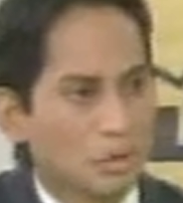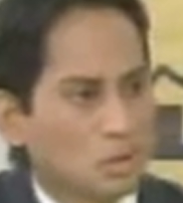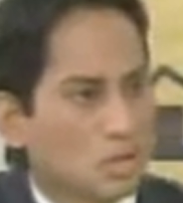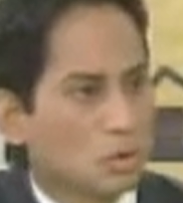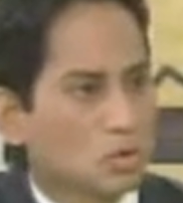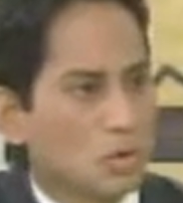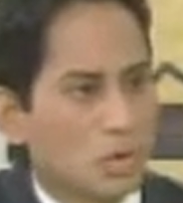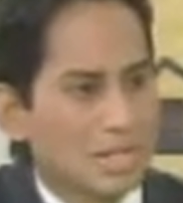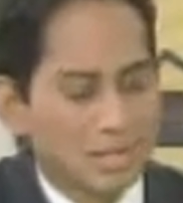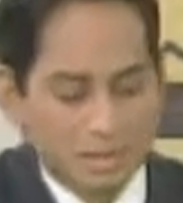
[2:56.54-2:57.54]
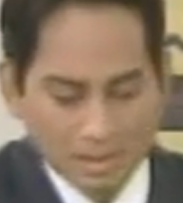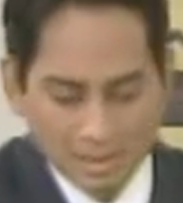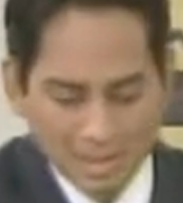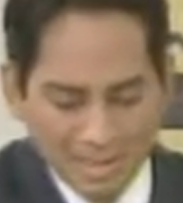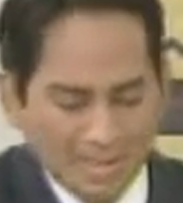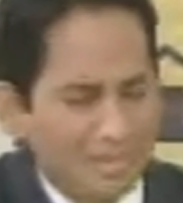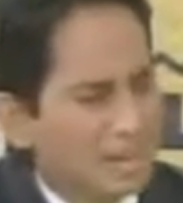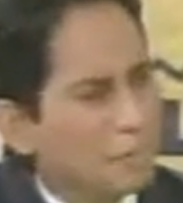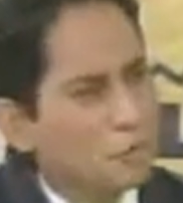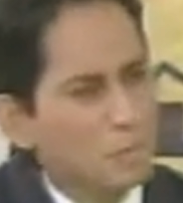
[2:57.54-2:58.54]
los chicos, de los adolescentes. ¿De
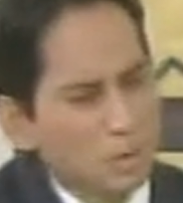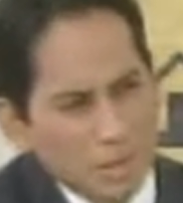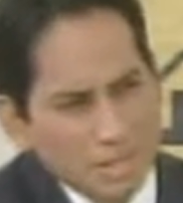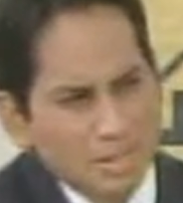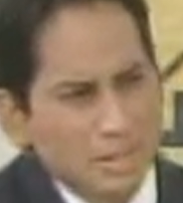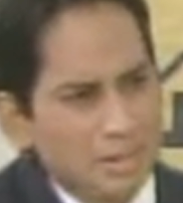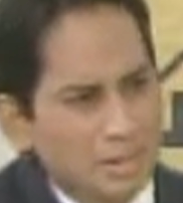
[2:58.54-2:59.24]
qué forma lo van a hacer?